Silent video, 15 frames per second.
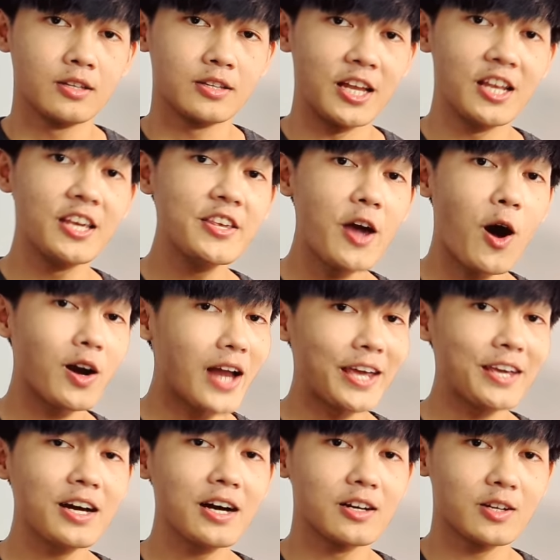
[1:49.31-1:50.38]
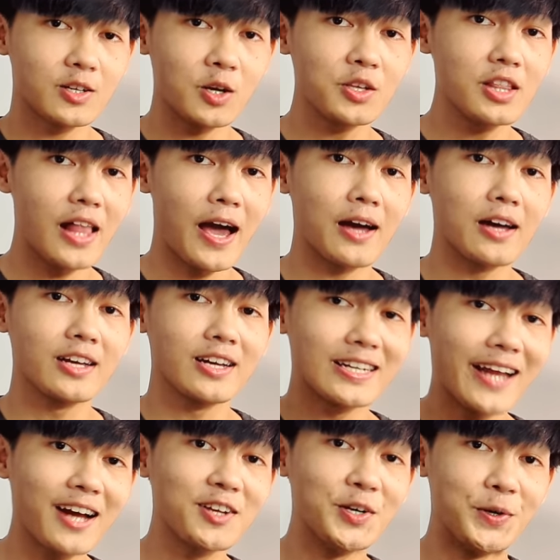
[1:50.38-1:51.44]
thì lý do ở đây á đó chính là
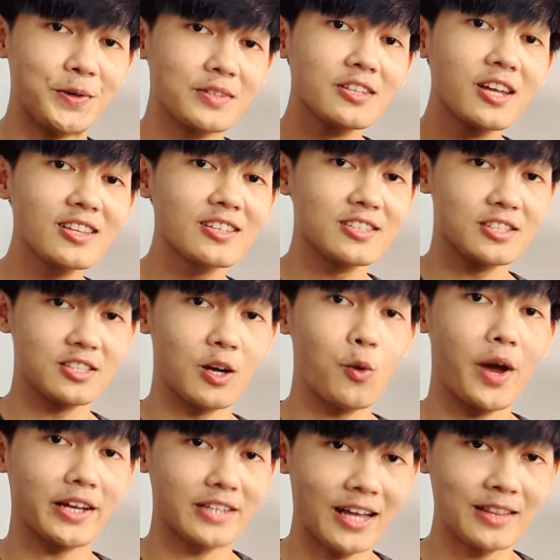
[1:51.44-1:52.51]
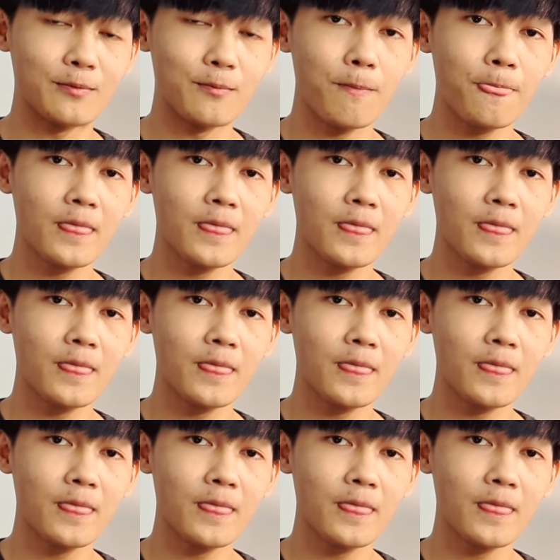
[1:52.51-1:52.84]
năng lượng thích sự hoàn thành